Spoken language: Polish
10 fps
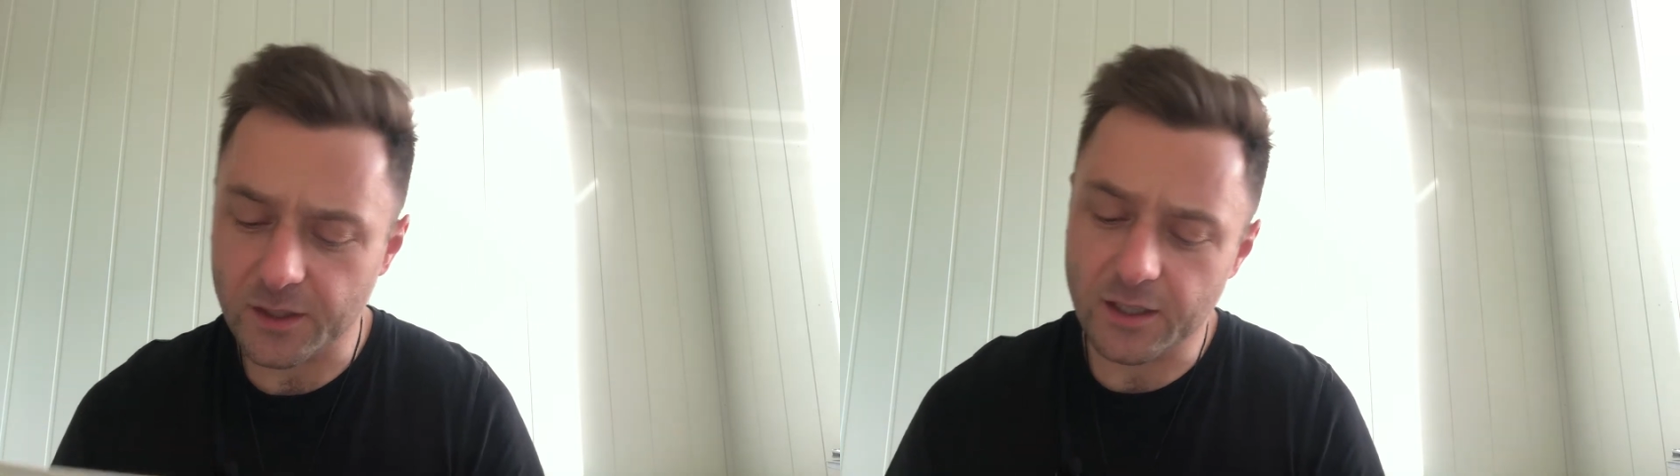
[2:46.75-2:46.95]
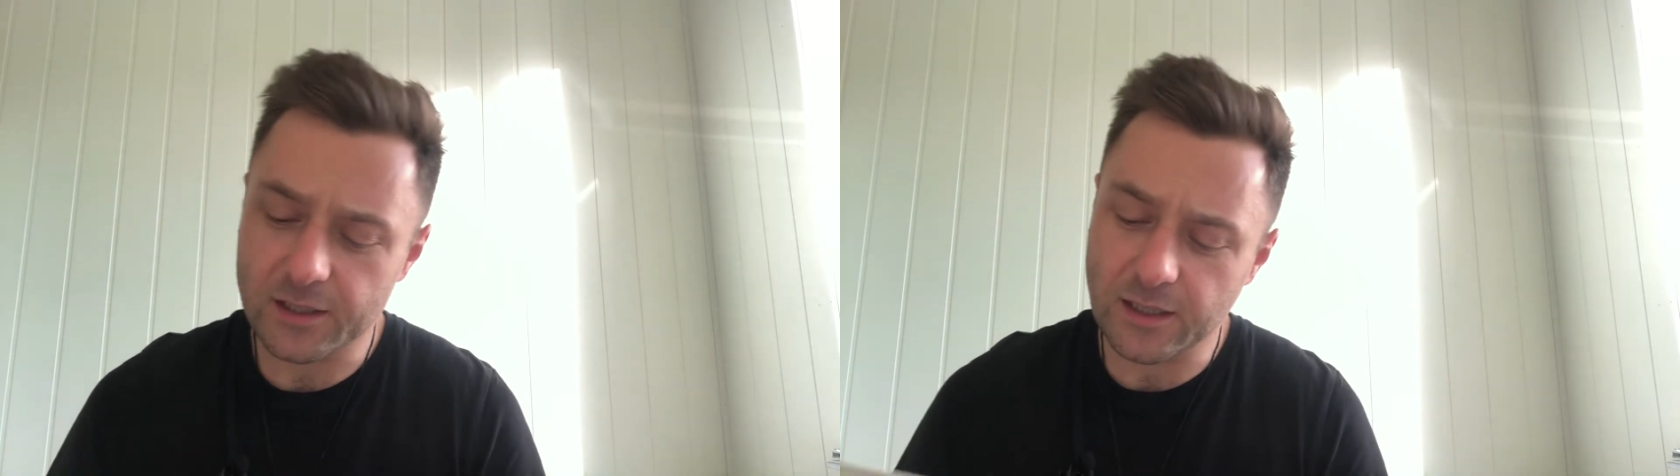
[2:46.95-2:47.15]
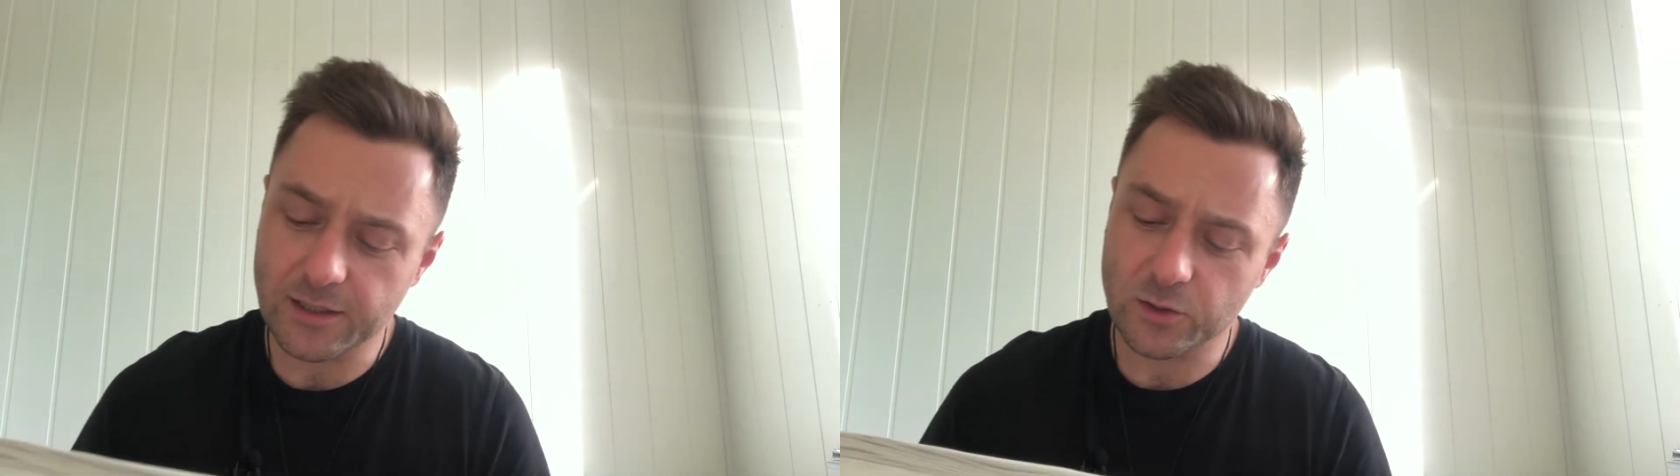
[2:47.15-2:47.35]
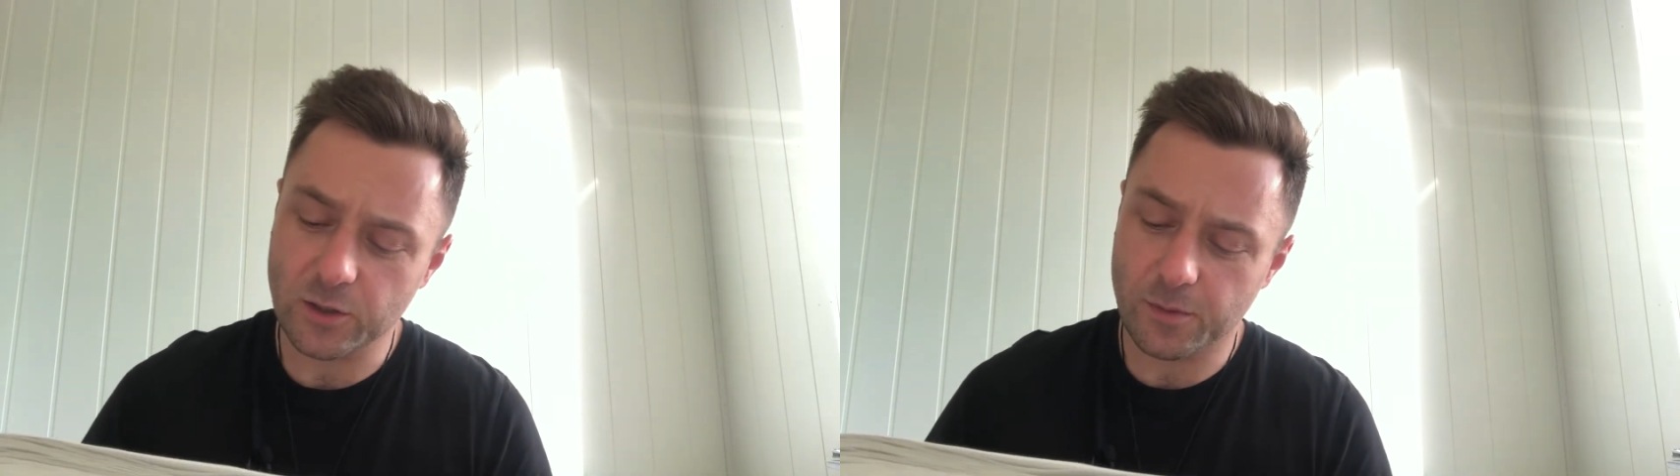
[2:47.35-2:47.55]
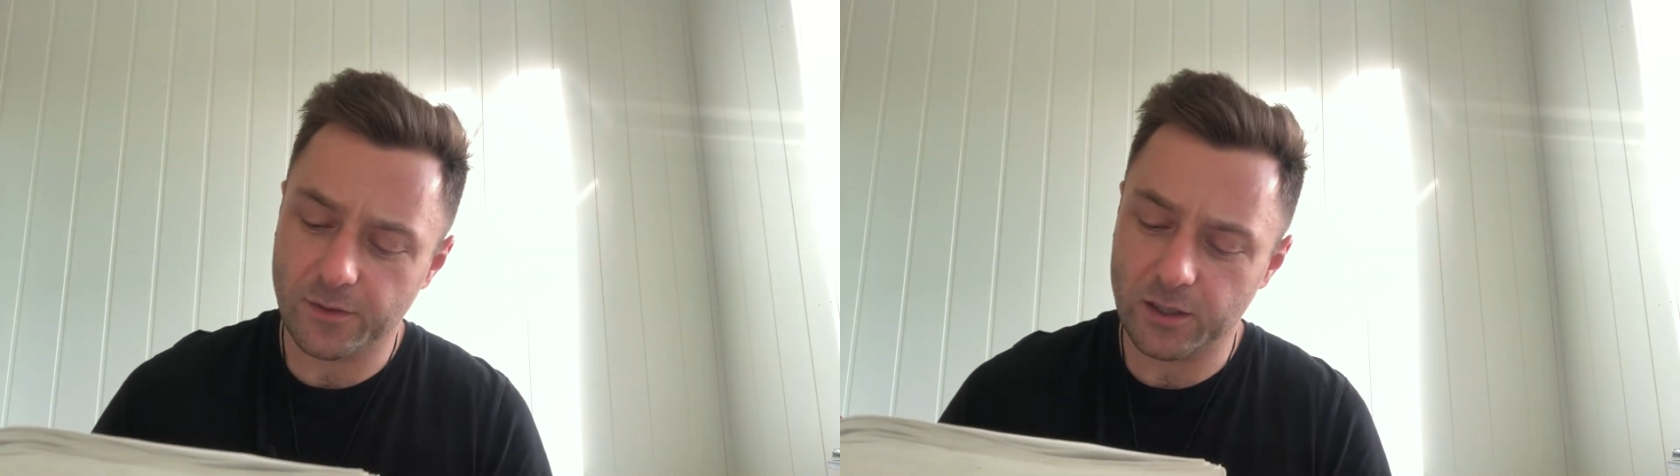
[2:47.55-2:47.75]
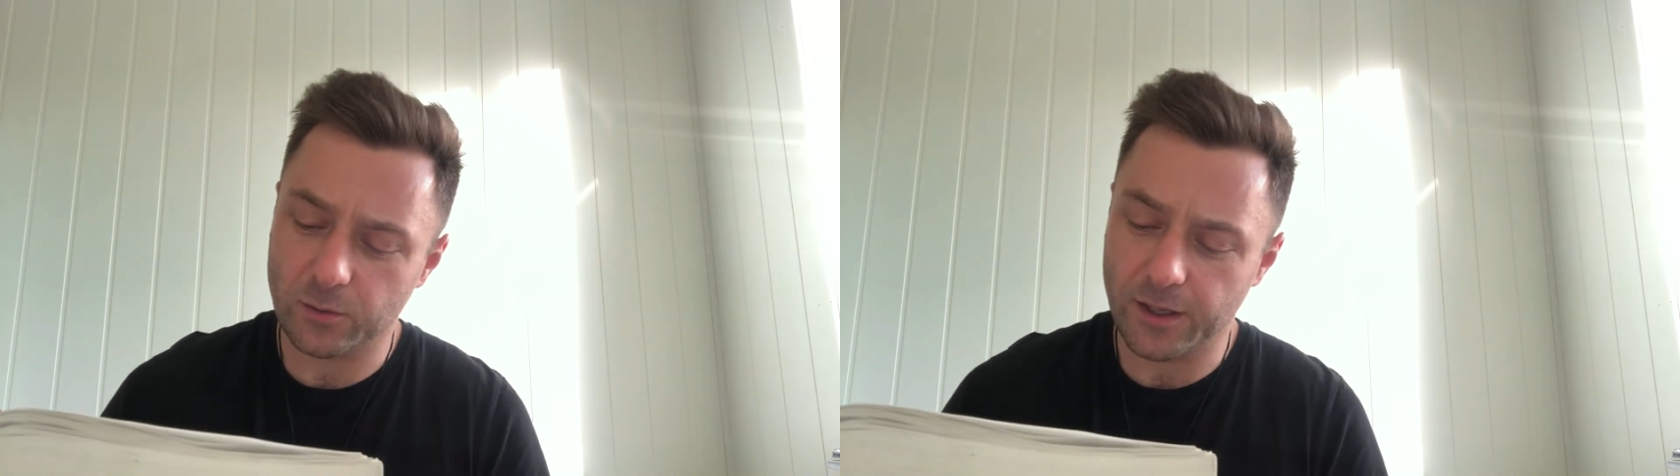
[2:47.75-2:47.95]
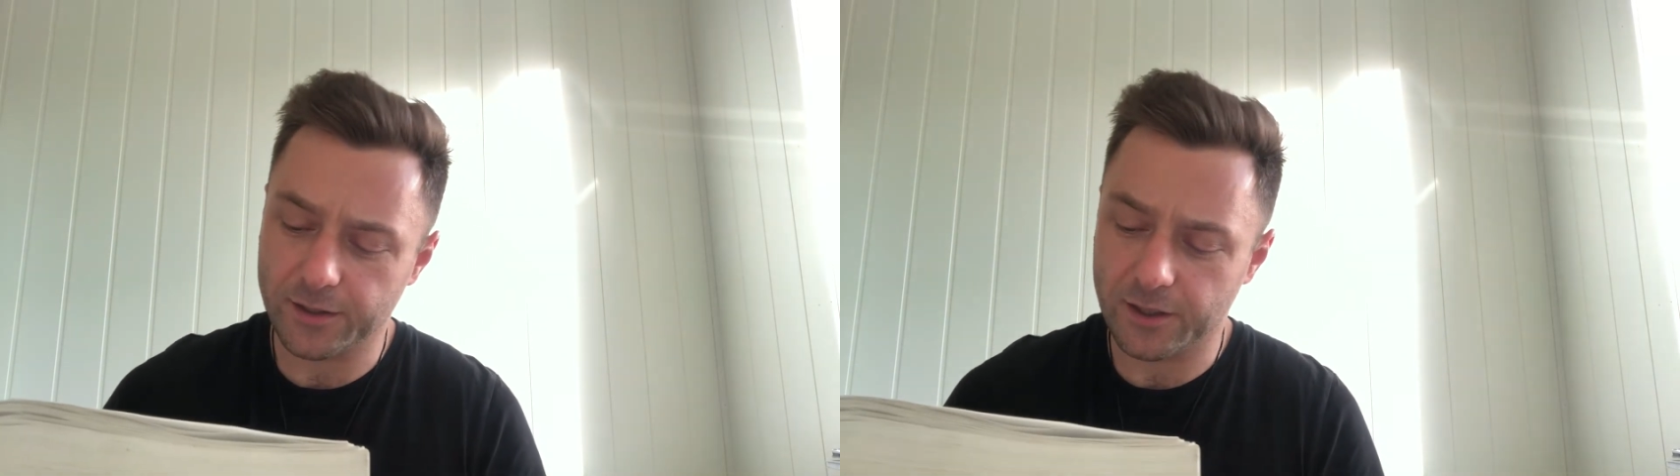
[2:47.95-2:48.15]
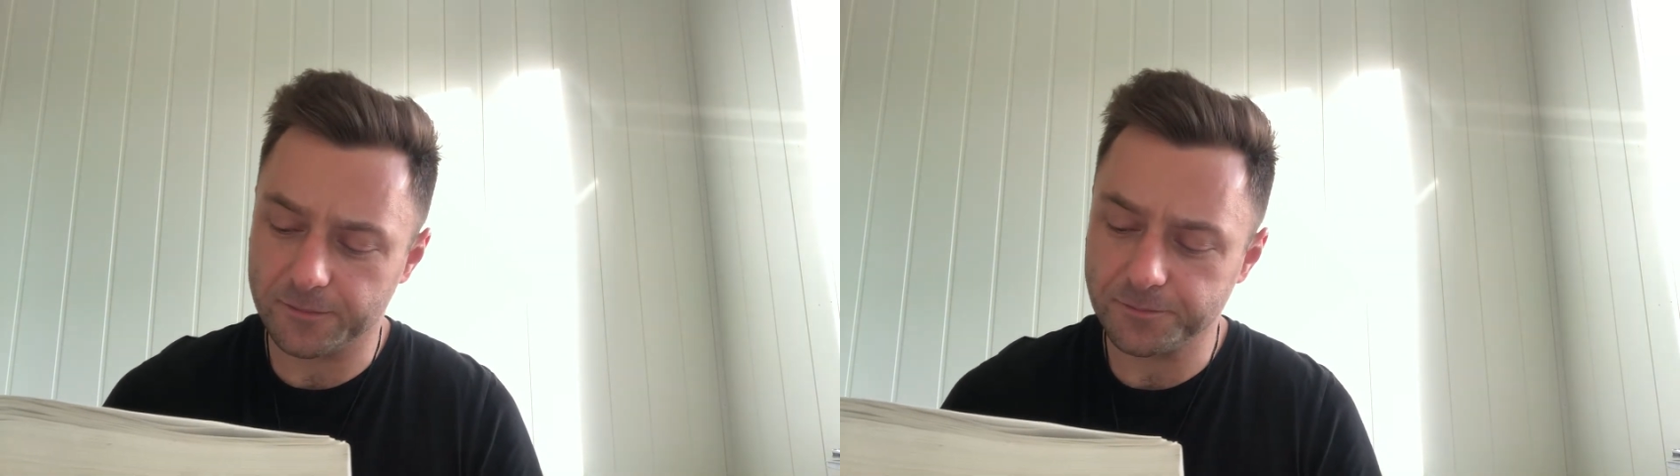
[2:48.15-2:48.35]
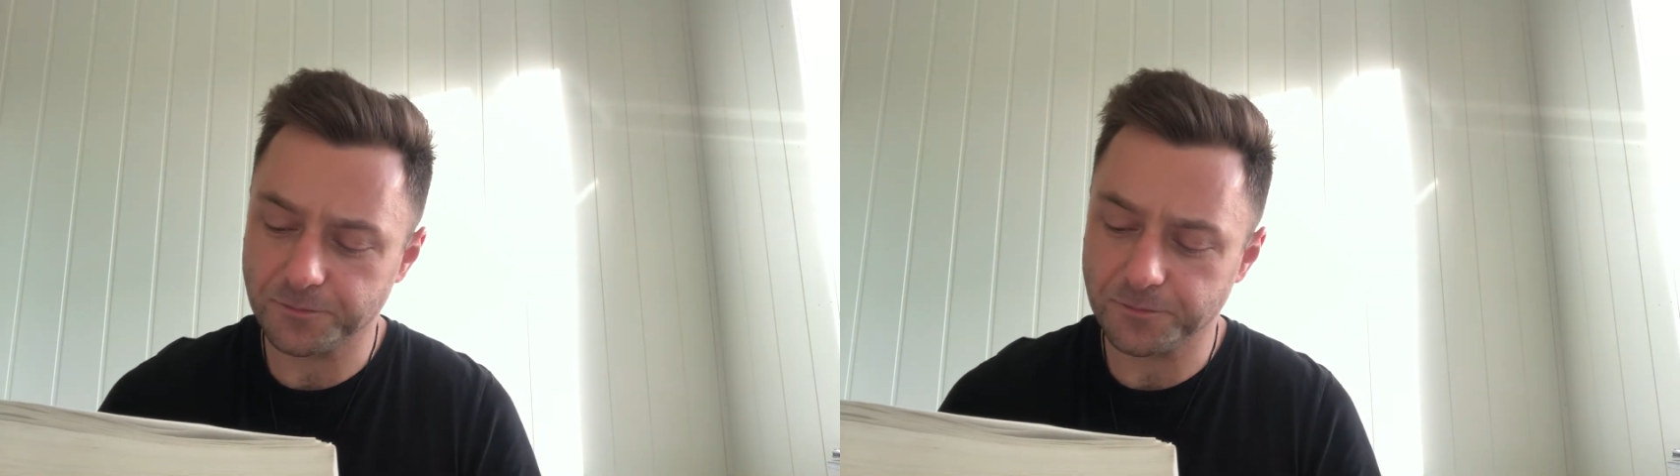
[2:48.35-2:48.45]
i dlatego napawają lękiem.